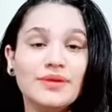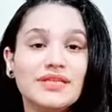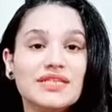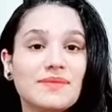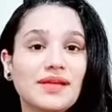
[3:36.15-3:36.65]

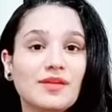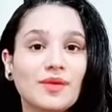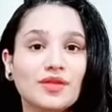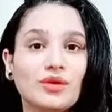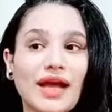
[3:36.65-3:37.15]
بالنسبه لك
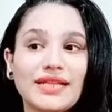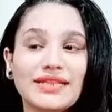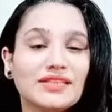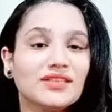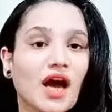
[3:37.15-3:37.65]
برضو
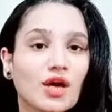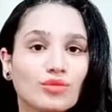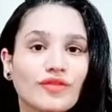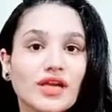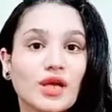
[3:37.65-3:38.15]
عندك
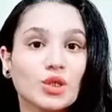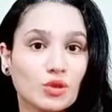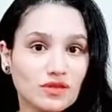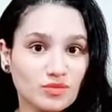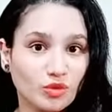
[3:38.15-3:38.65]
تعرف على
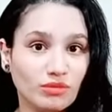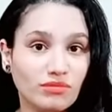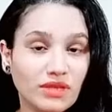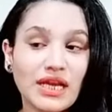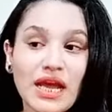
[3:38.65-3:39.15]
اشخاص
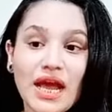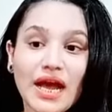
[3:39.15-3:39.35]
مهمين